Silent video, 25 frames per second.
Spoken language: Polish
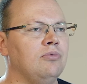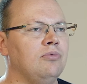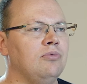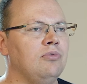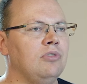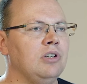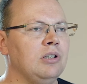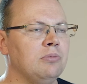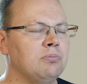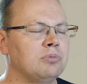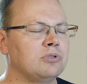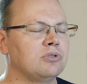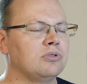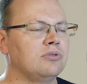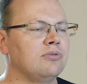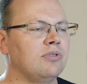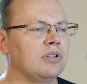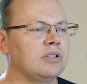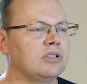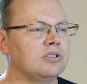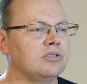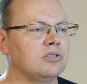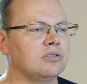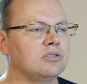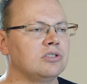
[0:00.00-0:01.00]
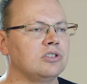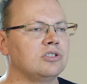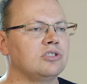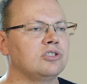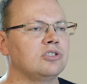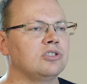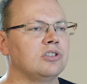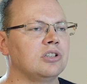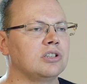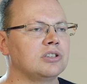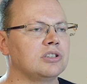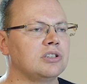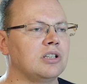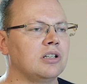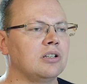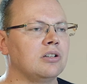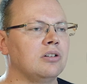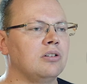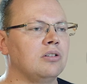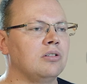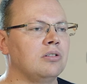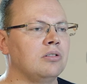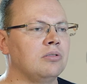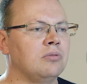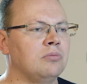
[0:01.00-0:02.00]
W lipcu 2013
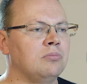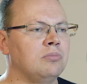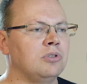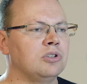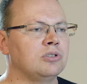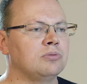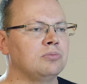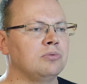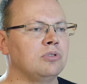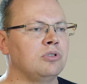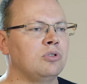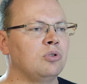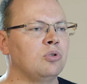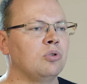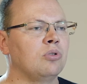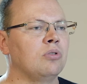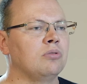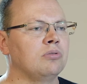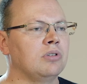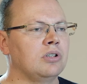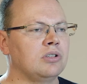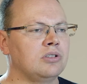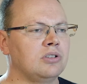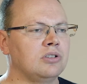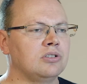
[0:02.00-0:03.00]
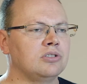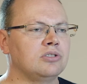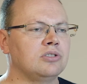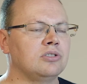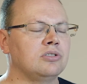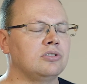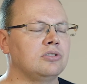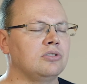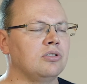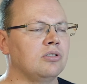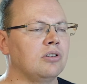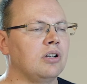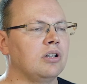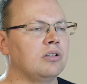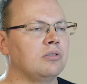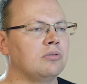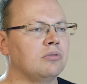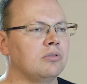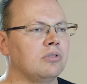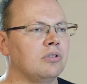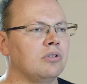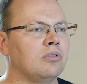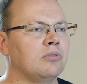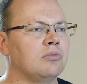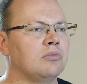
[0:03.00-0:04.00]
byliśmy drugą najczęściej
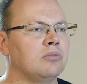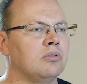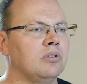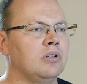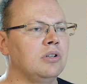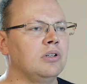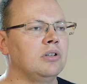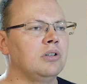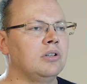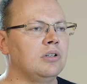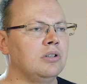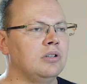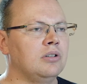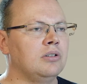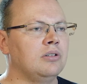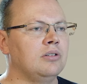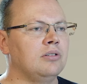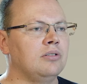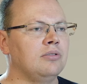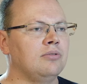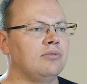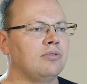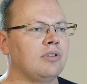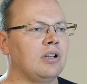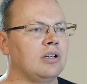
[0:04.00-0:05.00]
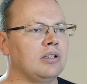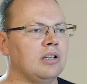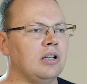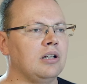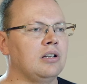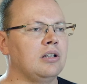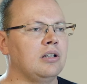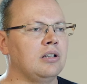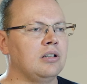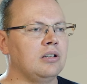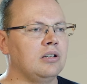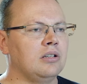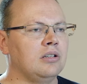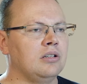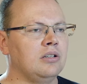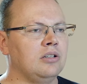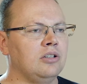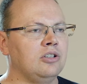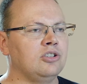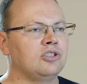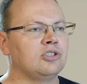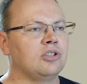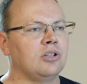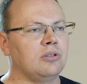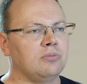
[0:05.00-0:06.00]
ściąganą grą e, w kanale
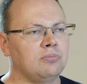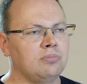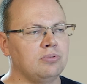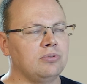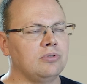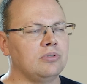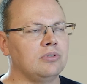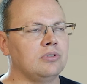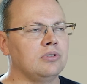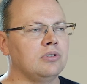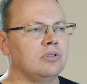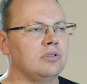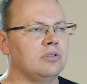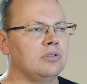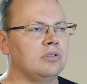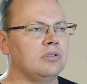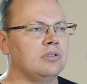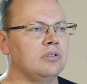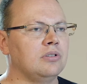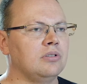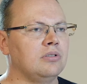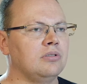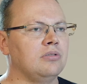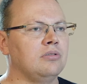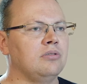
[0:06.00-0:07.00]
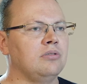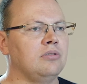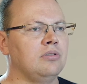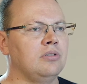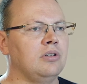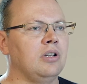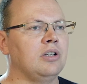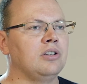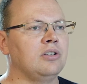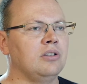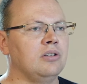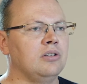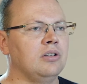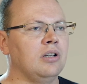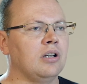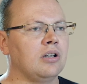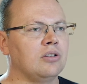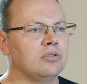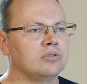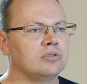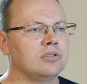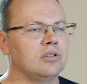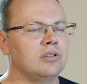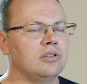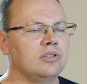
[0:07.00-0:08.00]
eShop e, na, na
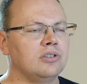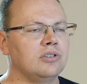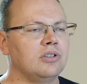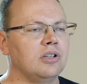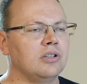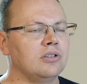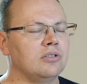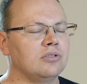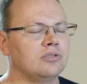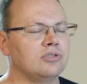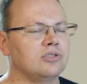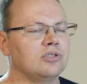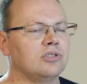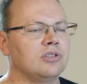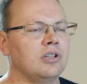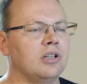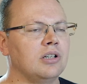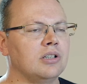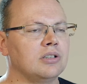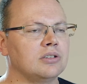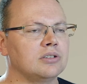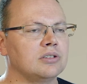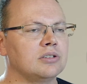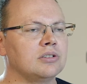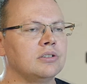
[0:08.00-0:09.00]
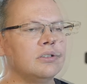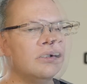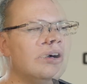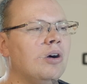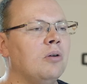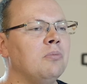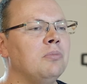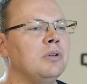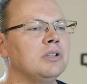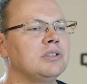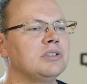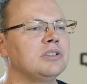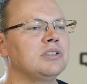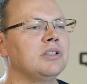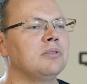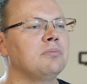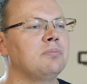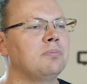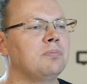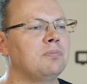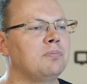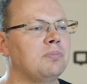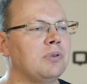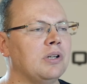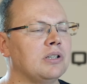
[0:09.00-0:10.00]
konsoli Nintendo 3DS. Obecnie
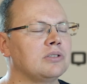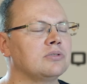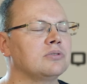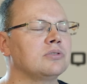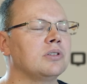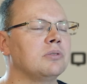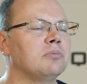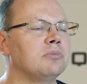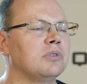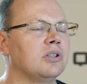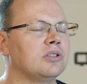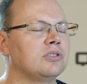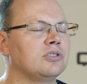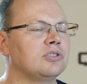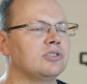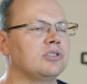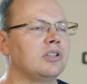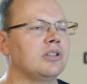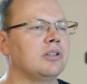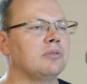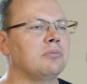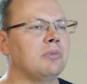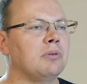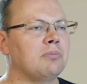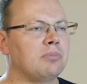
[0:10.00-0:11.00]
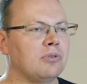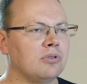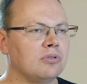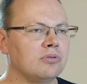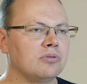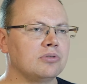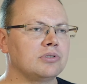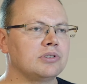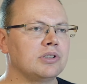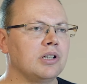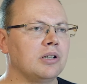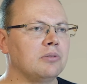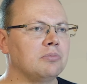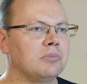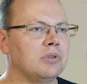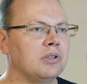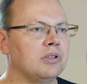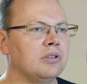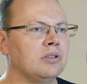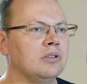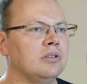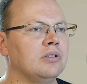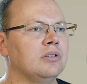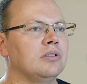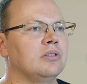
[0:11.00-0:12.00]
pracujemy nad czterema
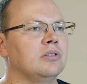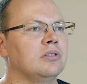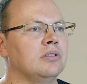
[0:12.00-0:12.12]
produkcjami.